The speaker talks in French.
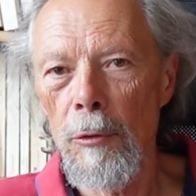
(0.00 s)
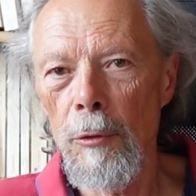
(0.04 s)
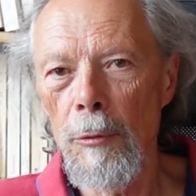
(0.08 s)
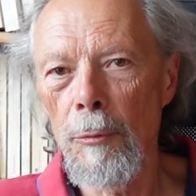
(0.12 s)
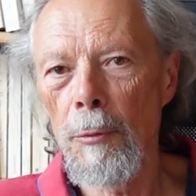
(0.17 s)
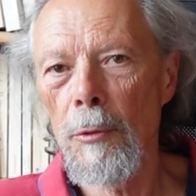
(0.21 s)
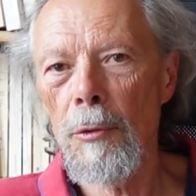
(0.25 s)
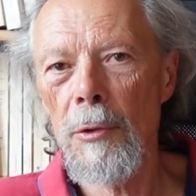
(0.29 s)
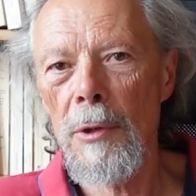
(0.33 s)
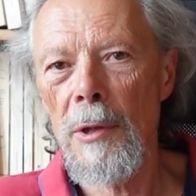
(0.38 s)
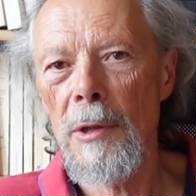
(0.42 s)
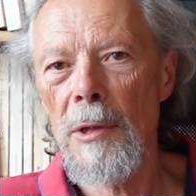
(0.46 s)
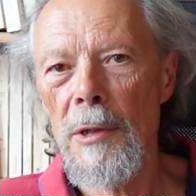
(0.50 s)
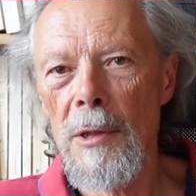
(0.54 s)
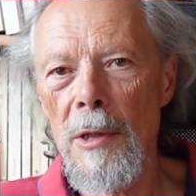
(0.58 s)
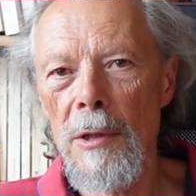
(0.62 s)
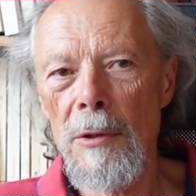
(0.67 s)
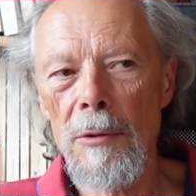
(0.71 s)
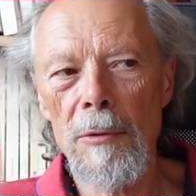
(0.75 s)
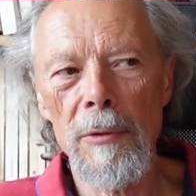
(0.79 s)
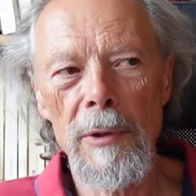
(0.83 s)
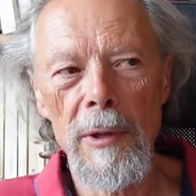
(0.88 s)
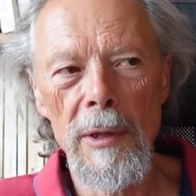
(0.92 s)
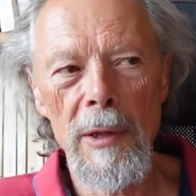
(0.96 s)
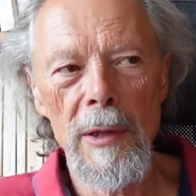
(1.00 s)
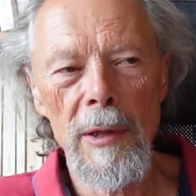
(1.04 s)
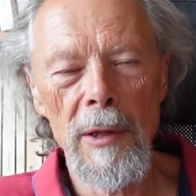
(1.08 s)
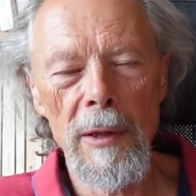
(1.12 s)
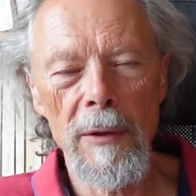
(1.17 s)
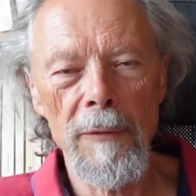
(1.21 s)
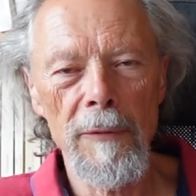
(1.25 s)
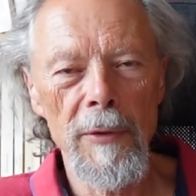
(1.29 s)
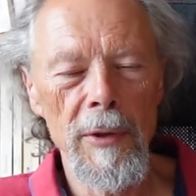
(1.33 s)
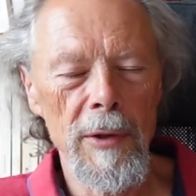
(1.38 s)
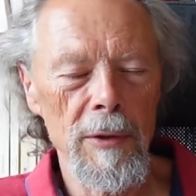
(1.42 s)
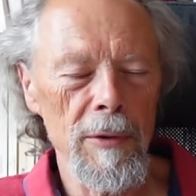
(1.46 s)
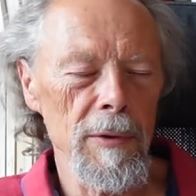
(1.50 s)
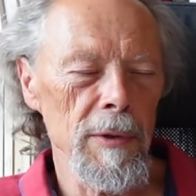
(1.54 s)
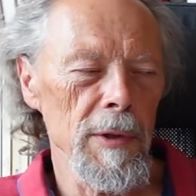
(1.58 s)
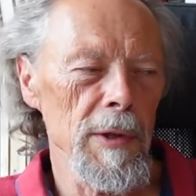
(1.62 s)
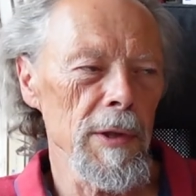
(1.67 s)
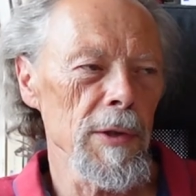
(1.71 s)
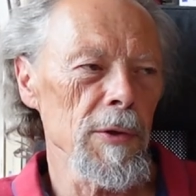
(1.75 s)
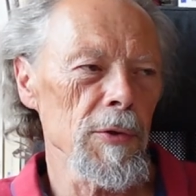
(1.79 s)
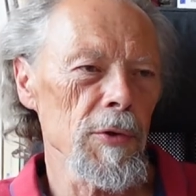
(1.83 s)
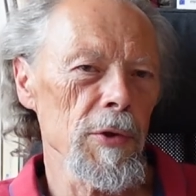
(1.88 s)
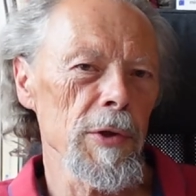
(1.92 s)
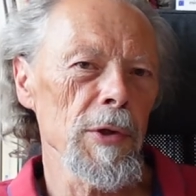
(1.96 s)
de mondialisation des guerres, avec
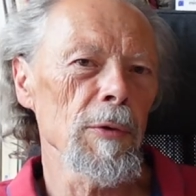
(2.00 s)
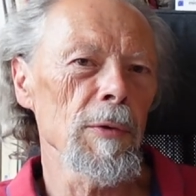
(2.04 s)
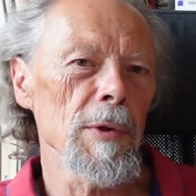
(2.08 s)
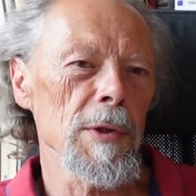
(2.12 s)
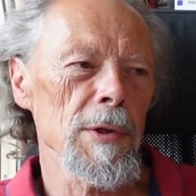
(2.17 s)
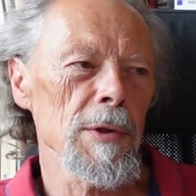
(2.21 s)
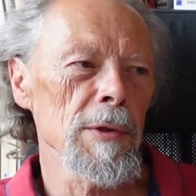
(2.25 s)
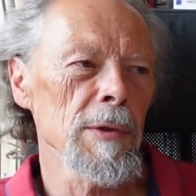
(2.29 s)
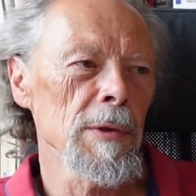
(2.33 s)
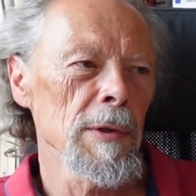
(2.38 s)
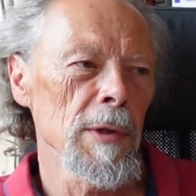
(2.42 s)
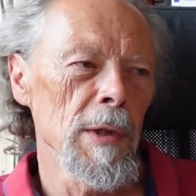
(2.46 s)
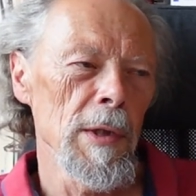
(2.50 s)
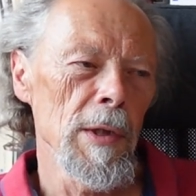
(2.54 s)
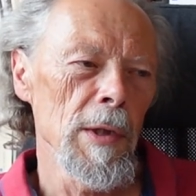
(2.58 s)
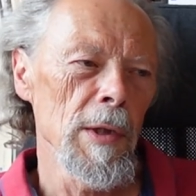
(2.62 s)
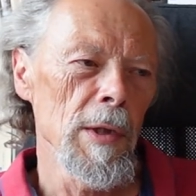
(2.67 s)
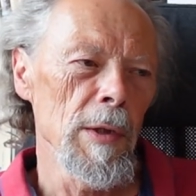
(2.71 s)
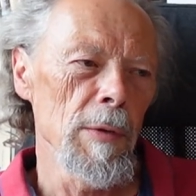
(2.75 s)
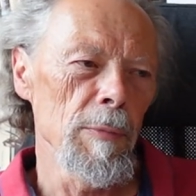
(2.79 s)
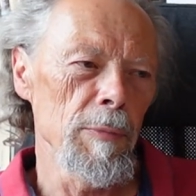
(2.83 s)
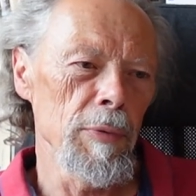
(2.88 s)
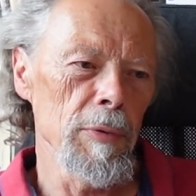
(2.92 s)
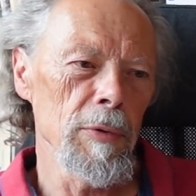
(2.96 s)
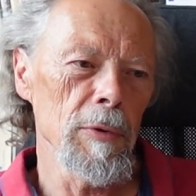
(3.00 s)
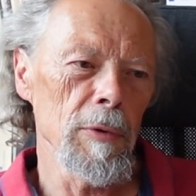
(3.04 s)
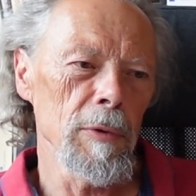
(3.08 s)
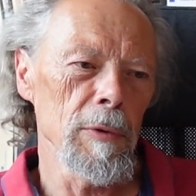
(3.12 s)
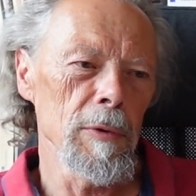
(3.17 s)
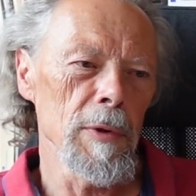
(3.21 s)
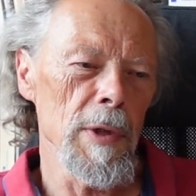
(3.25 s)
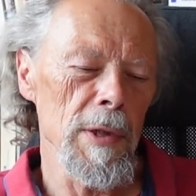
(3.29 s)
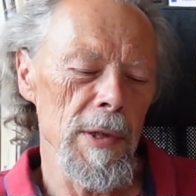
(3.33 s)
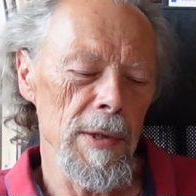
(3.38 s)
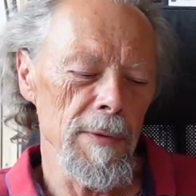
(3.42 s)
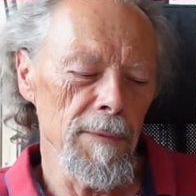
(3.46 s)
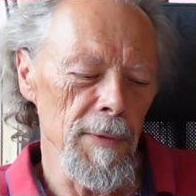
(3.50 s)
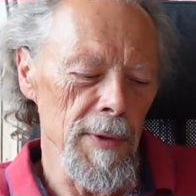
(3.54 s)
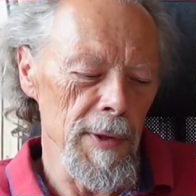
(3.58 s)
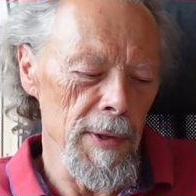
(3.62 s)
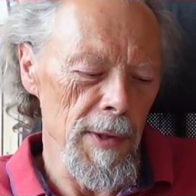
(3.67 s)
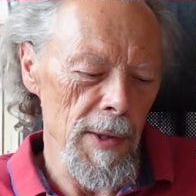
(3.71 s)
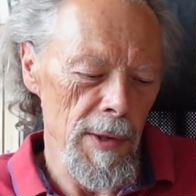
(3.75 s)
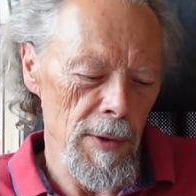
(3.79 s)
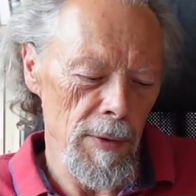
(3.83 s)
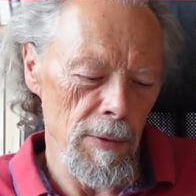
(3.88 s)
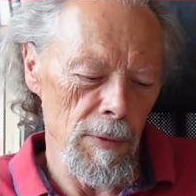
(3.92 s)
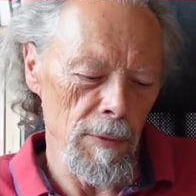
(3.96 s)
des dangers croissants pour euh, la
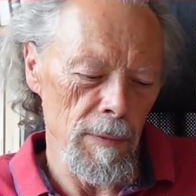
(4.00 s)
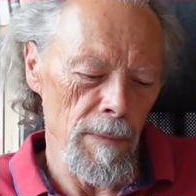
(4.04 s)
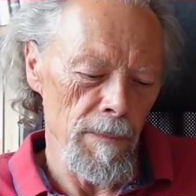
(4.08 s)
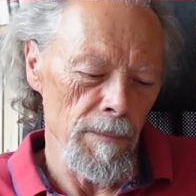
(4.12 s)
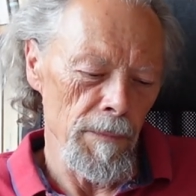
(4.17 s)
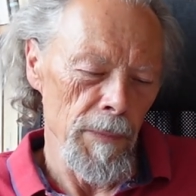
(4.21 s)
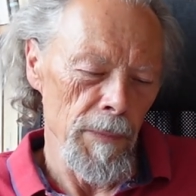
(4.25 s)
civilisation.